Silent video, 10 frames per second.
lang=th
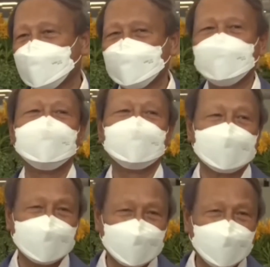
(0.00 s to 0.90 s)
ขอบคุณผู้มี
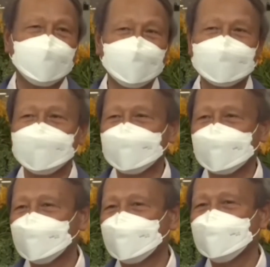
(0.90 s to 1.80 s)
ส่วนเกี่ยวข้อง ผู้สนั
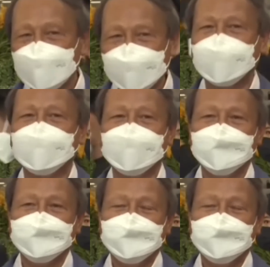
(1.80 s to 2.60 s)
บสนุนทุกฝ่าย